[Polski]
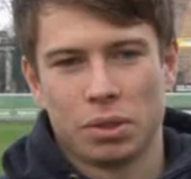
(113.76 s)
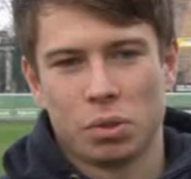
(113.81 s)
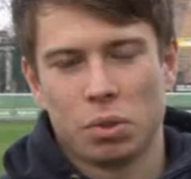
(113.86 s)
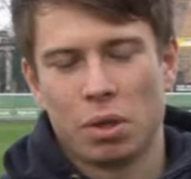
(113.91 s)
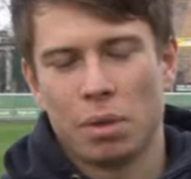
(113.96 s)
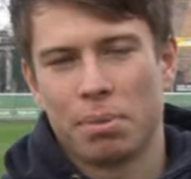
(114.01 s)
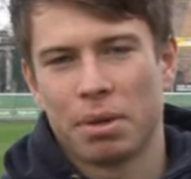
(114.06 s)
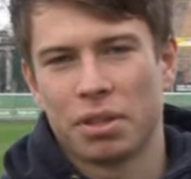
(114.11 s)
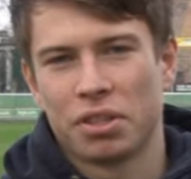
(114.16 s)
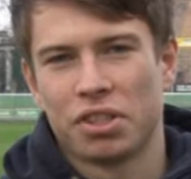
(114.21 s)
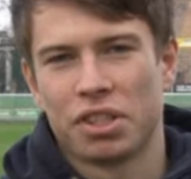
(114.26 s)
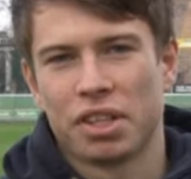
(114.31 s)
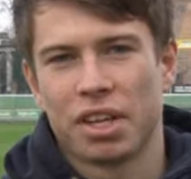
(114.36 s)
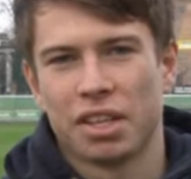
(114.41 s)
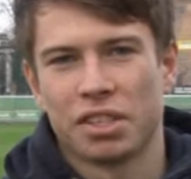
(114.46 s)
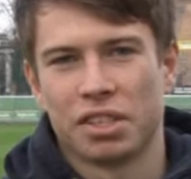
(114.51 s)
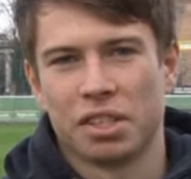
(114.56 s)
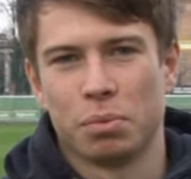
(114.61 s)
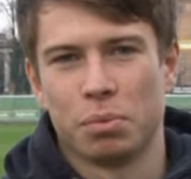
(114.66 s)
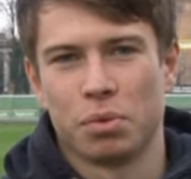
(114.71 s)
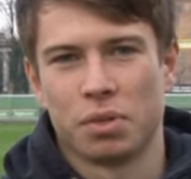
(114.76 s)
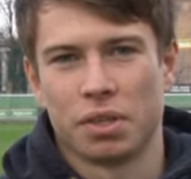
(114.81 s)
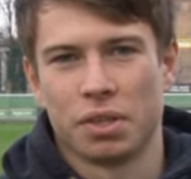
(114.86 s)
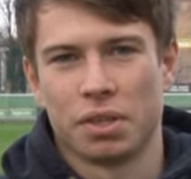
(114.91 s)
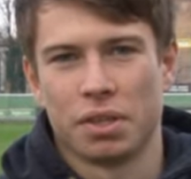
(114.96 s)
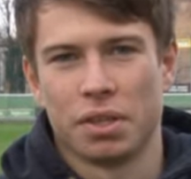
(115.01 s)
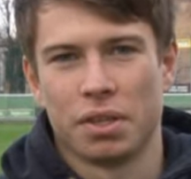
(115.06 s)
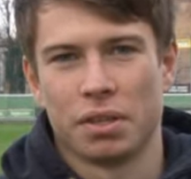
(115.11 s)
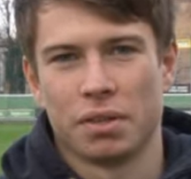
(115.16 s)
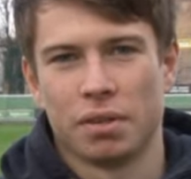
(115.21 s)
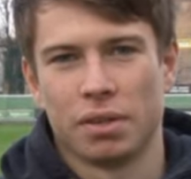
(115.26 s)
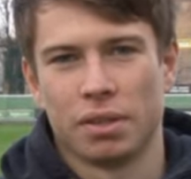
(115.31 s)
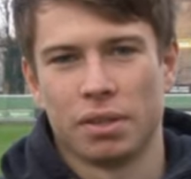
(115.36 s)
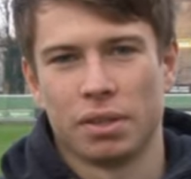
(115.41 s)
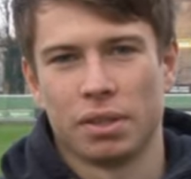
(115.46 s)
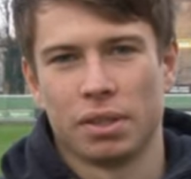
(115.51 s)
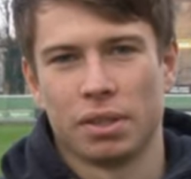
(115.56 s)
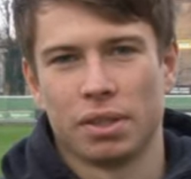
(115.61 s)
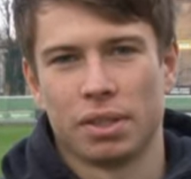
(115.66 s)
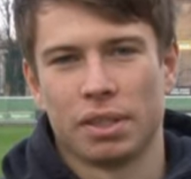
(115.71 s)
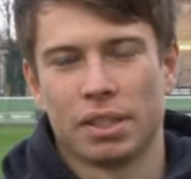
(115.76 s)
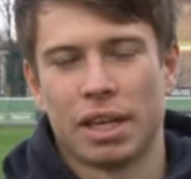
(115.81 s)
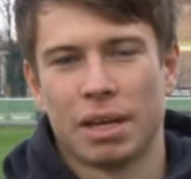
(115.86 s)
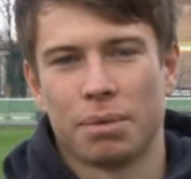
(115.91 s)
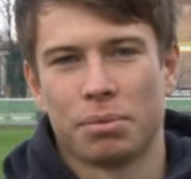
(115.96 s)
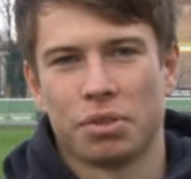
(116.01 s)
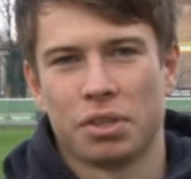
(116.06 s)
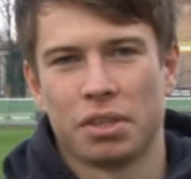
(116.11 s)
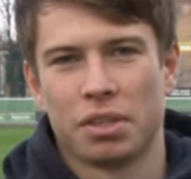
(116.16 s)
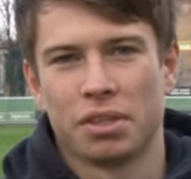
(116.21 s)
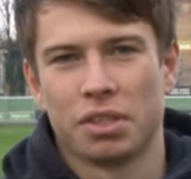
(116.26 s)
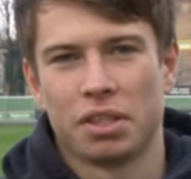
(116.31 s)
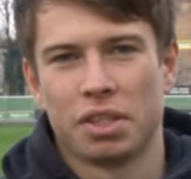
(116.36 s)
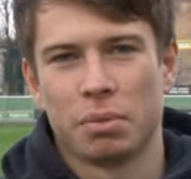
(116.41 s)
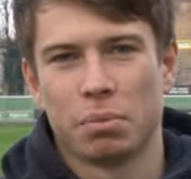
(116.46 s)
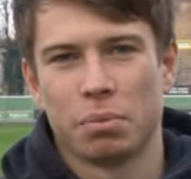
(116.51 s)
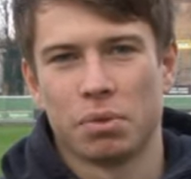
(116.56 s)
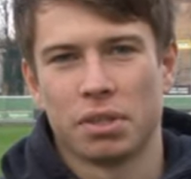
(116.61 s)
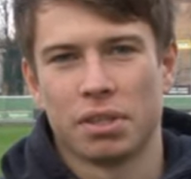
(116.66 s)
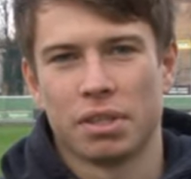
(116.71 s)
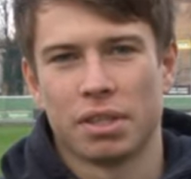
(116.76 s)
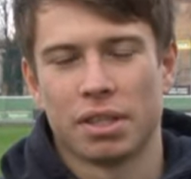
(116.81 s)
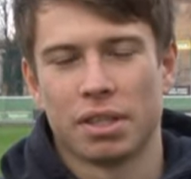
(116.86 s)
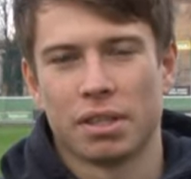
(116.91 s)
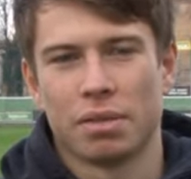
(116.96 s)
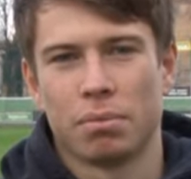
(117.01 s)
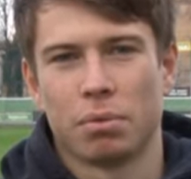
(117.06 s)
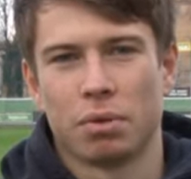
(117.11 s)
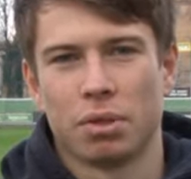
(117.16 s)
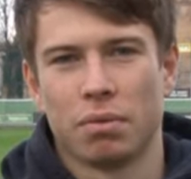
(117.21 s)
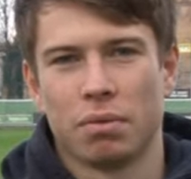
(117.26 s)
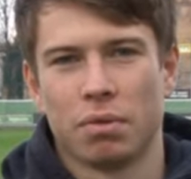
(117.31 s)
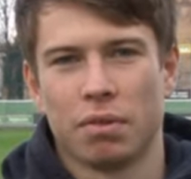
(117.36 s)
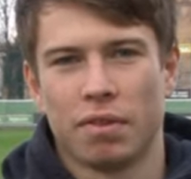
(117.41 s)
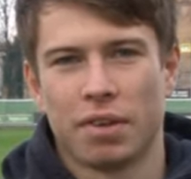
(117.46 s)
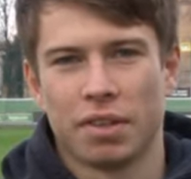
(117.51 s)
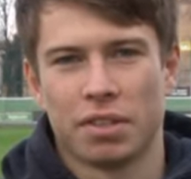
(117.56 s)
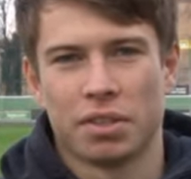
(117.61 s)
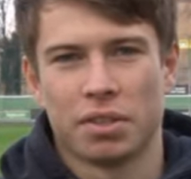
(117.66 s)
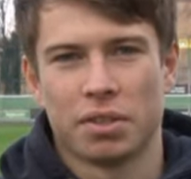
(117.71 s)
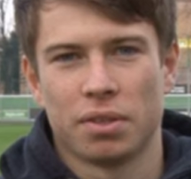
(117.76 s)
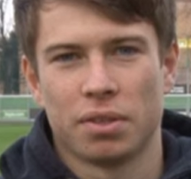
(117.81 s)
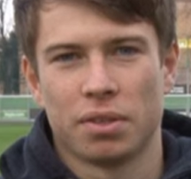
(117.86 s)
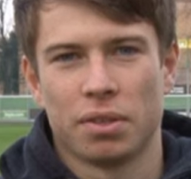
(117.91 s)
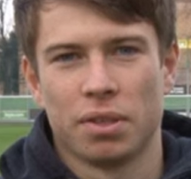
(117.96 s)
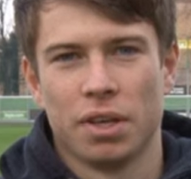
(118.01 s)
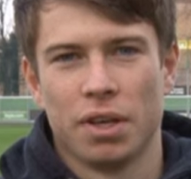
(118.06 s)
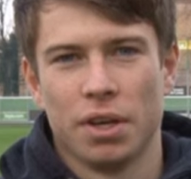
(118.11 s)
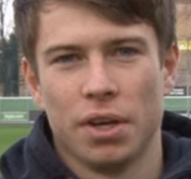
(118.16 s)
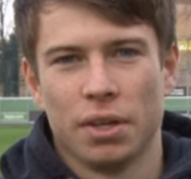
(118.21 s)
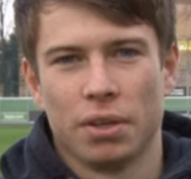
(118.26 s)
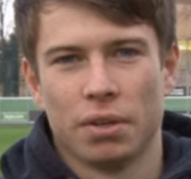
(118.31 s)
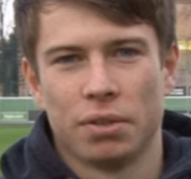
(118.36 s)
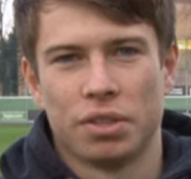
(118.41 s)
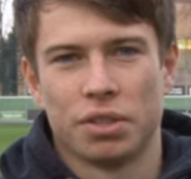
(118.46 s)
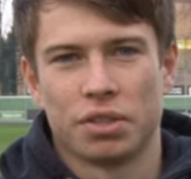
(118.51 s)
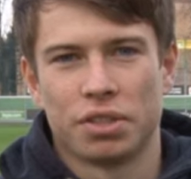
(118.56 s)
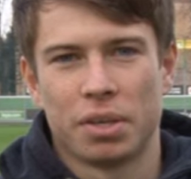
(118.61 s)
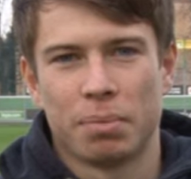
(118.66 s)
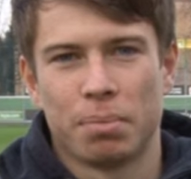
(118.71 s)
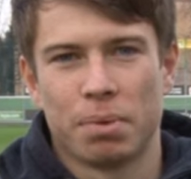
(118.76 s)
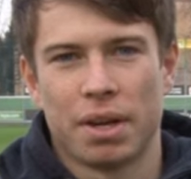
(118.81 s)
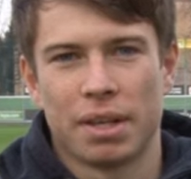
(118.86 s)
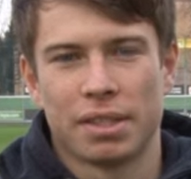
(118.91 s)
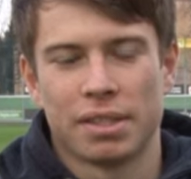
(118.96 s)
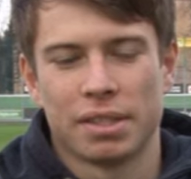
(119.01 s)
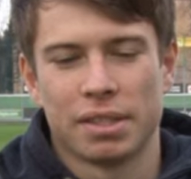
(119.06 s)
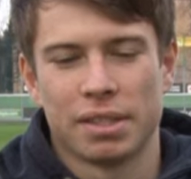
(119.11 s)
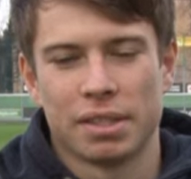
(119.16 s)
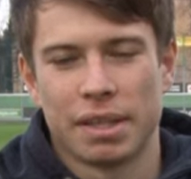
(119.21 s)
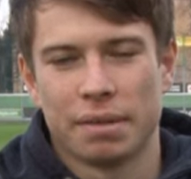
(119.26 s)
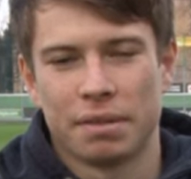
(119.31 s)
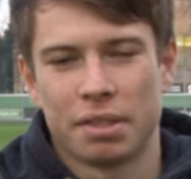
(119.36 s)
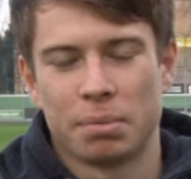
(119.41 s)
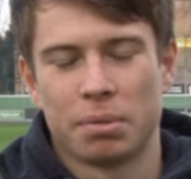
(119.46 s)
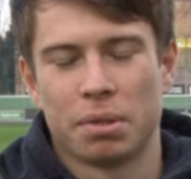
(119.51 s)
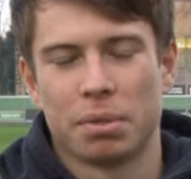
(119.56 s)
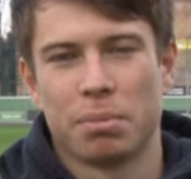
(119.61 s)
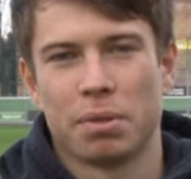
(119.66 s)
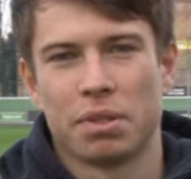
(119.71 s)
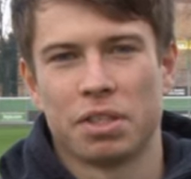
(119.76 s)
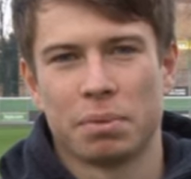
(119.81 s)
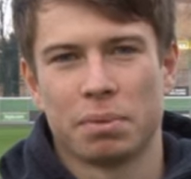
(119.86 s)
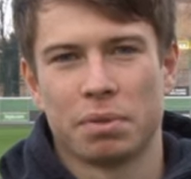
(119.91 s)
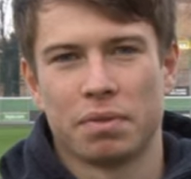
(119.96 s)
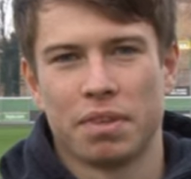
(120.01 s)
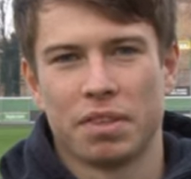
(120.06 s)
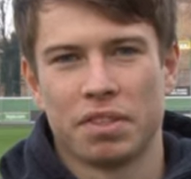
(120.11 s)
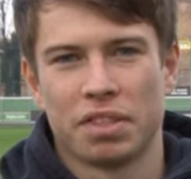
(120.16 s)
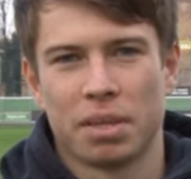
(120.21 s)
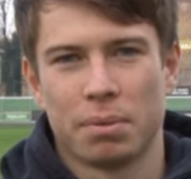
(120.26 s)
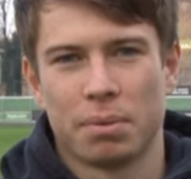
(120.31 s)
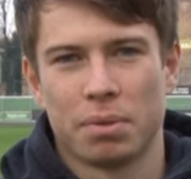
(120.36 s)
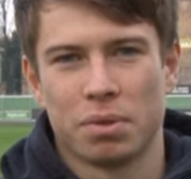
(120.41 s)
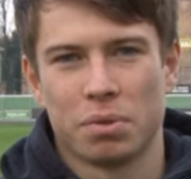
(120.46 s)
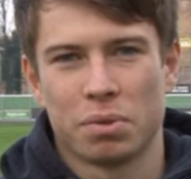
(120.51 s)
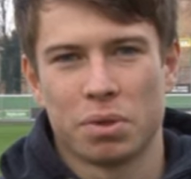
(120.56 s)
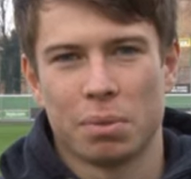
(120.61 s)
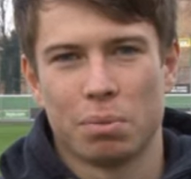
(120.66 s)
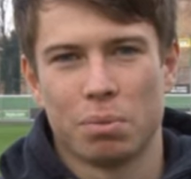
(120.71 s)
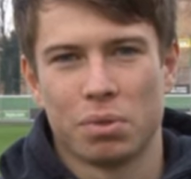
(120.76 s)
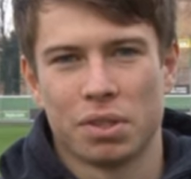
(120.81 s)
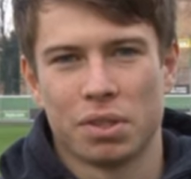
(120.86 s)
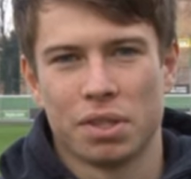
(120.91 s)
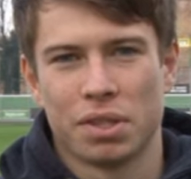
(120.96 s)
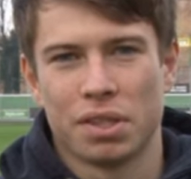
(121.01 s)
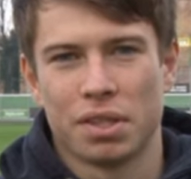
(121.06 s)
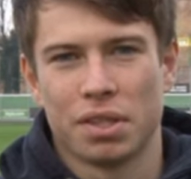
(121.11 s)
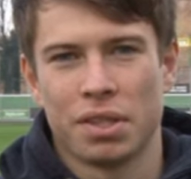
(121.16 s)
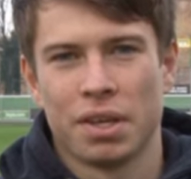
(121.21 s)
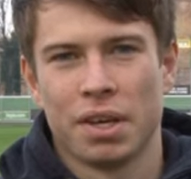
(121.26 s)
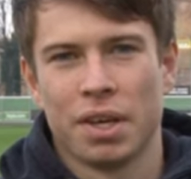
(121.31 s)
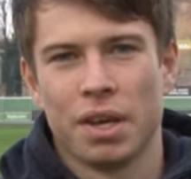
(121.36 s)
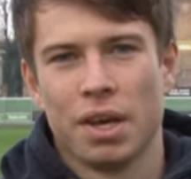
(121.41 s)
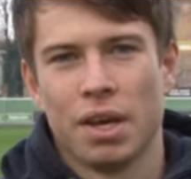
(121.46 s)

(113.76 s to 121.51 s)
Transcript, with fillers: Słucham praktycznie każdej muzyki. E, staram się dzięki muzyce motywować do, do ciężkiej pracy. Zawsze przed meczem, gdy wyjeżdżamy, to słucham muzyki.